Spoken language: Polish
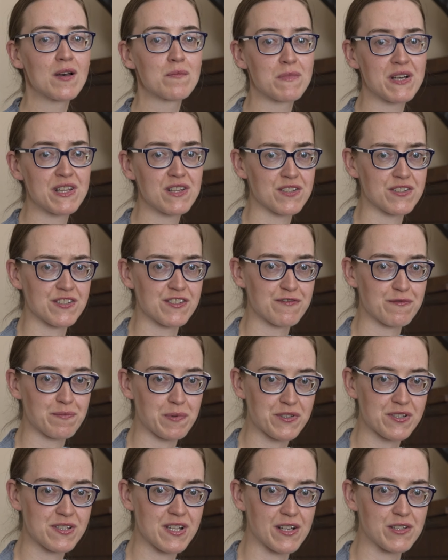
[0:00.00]
Będąc w
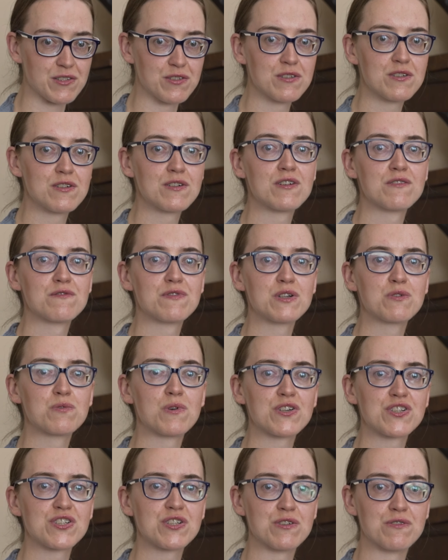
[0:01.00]
Poznaniu,
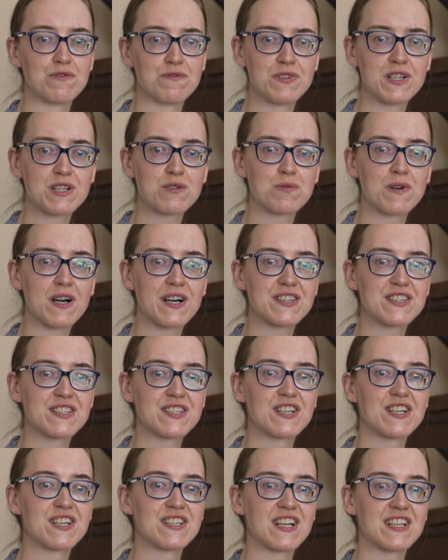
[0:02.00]
wygłosił wykład
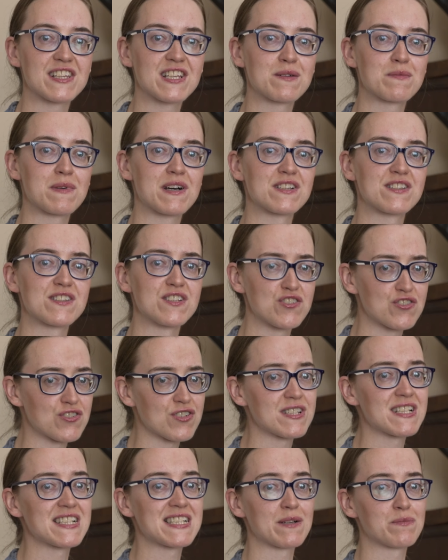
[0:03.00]
na temat
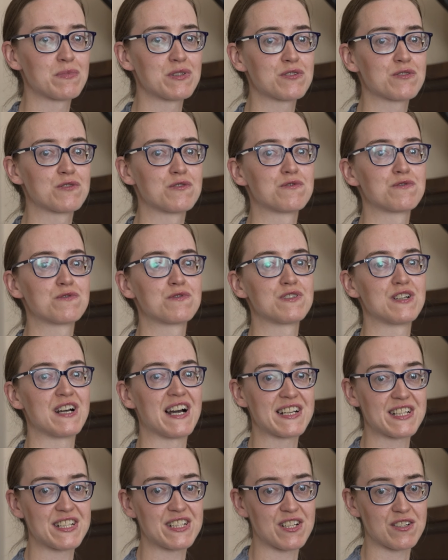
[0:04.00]
zniszczonych zabytków
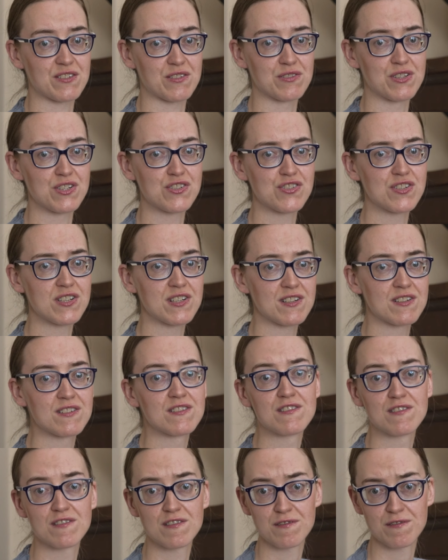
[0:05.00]
architektonicznych
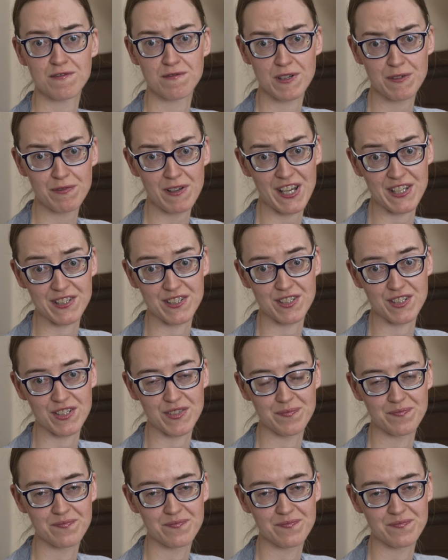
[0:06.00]
we Flandrii.